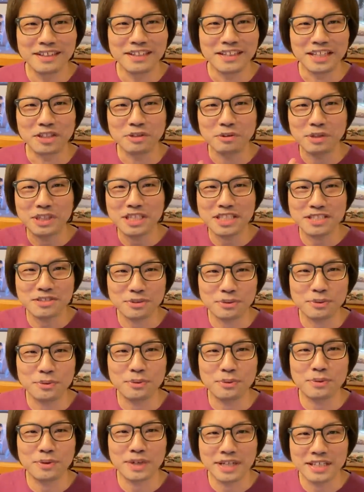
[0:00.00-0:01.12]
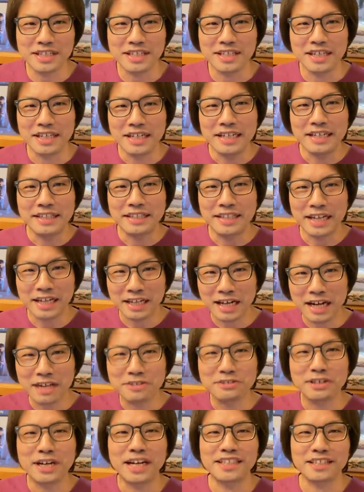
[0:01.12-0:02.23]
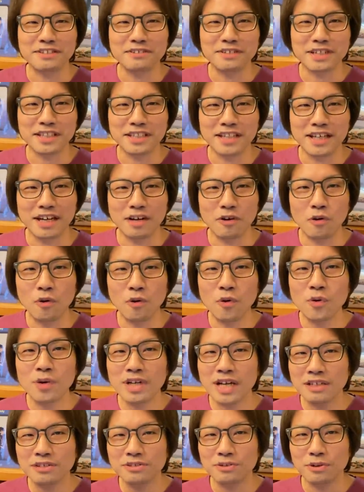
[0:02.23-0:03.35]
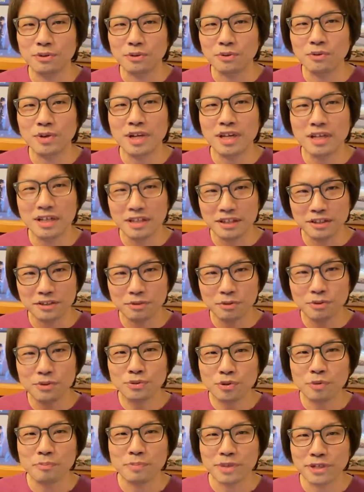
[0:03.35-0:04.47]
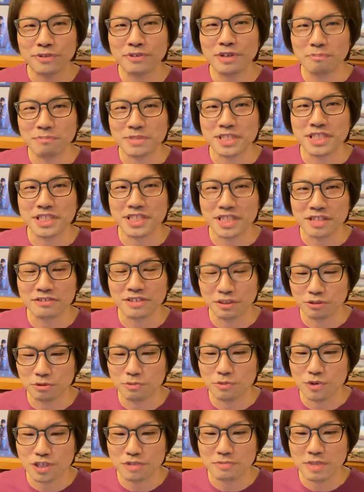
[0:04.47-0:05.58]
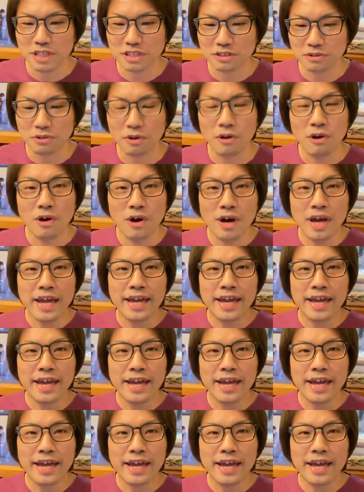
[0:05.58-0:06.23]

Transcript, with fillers: えー、と私の動画に長く書いてくれた音楽論、これどういうとこピックアップしていくかと申しますと、